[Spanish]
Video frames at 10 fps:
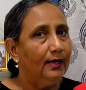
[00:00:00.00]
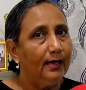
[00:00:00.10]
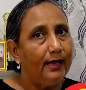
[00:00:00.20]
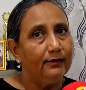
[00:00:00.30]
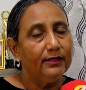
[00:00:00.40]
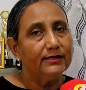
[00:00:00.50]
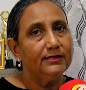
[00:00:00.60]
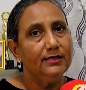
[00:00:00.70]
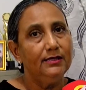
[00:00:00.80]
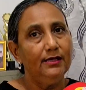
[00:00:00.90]
Claro que
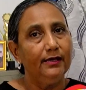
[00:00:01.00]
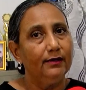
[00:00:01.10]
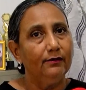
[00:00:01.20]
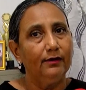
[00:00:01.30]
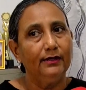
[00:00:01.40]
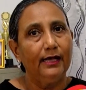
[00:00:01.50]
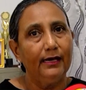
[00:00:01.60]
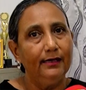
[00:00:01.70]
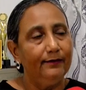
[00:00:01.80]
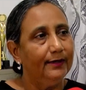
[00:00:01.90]
sí,
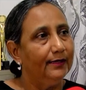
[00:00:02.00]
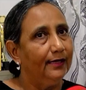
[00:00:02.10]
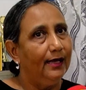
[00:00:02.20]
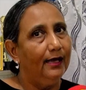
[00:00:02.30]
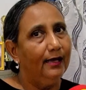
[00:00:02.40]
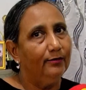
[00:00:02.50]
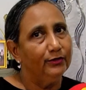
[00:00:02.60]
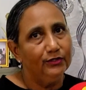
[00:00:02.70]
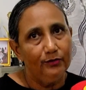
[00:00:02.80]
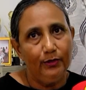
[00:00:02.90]
recordarle, ¿verdad?, al
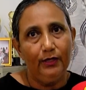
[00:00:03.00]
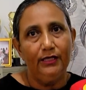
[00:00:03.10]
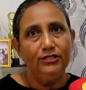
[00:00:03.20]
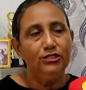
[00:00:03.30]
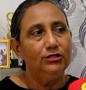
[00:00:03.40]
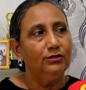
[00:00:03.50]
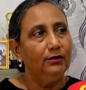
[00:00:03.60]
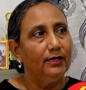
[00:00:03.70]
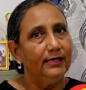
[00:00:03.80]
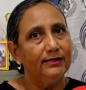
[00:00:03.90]
municipio de
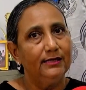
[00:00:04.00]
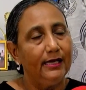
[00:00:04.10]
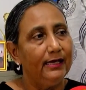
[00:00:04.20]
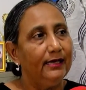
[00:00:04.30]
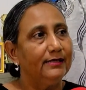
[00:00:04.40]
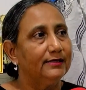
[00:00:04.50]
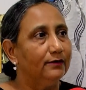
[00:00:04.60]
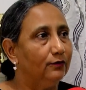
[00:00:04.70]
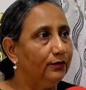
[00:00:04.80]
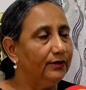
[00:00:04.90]
Lanchito que esta es la
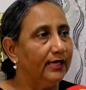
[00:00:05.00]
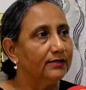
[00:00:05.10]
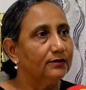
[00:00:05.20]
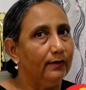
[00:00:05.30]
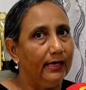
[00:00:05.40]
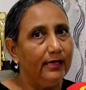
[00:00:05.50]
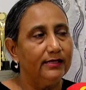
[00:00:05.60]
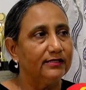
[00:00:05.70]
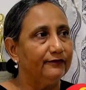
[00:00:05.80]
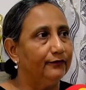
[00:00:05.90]
segunda escuela
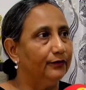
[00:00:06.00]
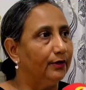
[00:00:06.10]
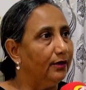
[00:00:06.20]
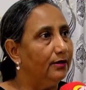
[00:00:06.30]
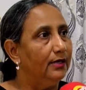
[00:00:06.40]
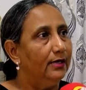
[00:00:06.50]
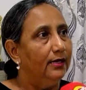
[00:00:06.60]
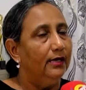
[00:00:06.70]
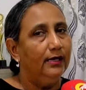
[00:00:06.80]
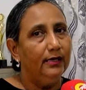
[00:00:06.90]
que se fundó
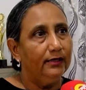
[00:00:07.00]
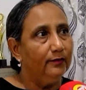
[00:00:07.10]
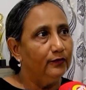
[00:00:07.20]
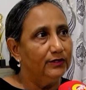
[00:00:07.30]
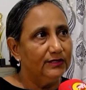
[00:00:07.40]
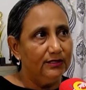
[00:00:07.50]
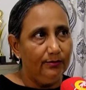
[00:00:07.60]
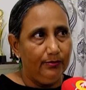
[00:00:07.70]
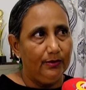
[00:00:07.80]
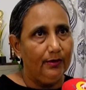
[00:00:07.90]
en el
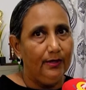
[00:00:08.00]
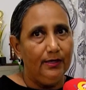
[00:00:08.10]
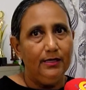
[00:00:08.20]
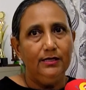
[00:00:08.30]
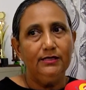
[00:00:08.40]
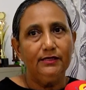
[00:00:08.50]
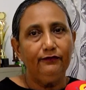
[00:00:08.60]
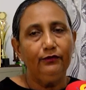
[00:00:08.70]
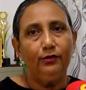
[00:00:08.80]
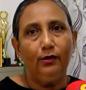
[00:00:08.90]
municipio y se
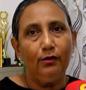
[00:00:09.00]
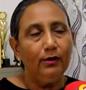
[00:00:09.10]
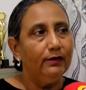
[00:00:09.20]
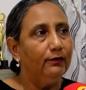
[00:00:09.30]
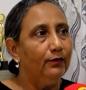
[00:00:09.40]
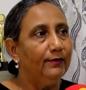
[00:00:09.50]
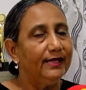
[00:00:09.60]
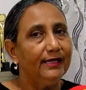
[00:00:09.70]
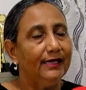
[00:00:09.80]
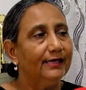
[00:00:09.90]
fundó con el
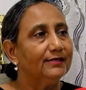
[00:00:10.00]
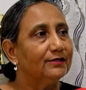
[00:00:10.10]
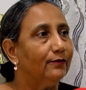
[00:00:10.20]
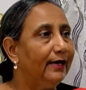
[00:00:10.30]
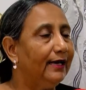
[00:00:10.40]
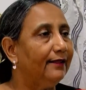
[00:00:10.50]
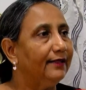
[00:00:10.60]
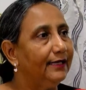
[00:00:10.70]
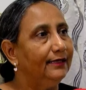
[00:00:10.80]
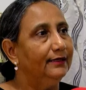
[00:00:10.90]
nombre de Escuela
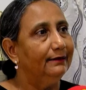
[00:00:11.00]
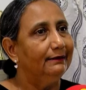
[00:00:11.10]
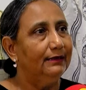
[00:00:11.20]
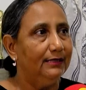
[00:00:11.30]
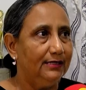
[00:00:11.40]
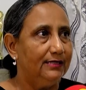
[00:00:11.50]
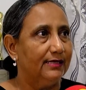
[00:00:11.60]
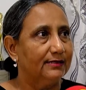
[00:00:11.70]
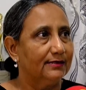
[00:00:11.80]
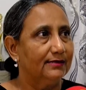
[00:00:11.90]
de
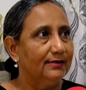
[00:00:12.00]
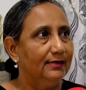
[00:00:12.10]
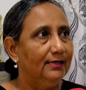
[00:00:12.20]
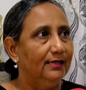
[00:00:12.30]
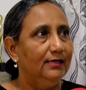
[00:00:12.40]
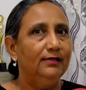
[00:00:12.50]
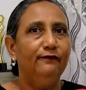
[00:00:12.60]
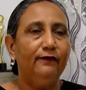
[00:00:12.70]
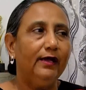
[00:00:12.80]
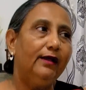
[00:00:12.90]
Niñas y
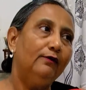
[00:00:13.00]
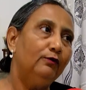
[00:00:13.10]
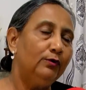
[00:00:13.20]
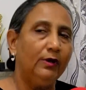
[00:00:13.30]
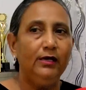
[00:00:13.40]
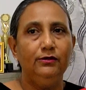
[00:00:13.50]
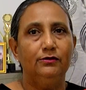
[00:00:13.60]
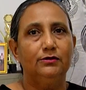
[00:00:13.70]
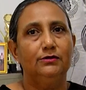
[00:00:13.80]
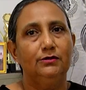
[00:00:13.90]
fue unos
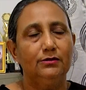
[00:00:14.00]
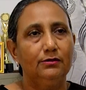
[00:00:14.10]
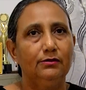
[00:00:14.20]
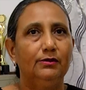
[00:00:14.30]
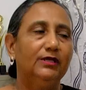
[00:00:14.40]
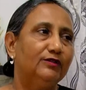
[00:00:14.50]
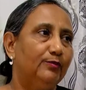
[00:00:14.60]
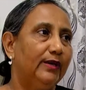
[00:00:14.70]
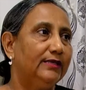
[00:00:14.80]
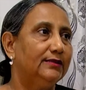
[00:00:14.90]
años
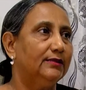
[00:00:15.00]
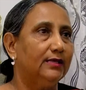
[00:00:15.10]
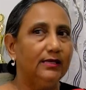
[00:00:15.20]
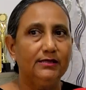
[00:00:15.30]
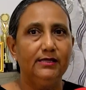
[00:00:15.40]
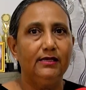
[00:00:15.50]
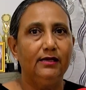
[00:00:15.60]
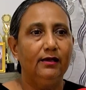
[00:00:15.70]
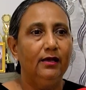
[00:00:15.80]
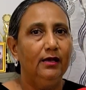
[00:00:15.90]
después que se
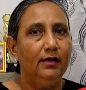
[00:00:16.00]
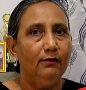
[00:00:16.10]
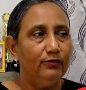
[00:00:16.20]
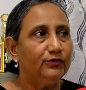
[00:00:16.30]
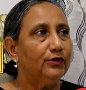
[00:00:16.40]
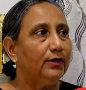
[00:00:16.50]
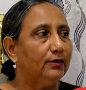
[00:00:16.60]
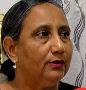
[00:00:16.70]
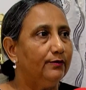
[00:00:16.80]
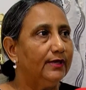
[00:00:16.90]
le puso
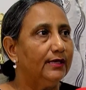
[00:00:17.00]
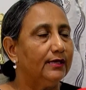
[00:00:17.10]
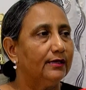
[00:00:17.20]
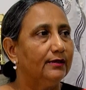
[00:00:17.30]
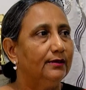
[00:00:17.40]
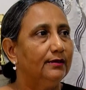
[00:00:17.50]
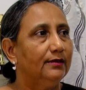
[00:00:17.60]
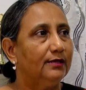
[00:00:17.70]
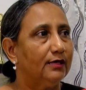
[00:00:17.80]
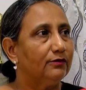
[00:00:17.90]
el nombre de
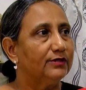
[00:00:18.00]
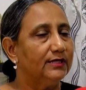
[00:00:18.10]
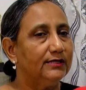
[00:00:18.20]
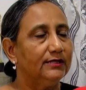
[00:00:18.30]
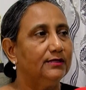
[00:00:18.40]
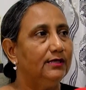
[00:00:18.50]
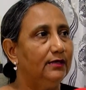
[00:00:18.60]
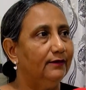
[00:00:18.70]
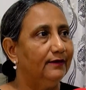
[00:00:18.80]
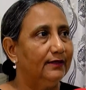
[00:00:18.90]
de José
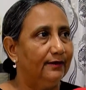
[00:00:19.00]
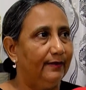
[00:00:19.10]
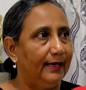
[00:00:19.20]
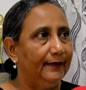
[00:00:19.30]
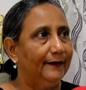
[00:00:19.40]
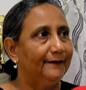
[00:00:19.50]
Cecilio del Valle.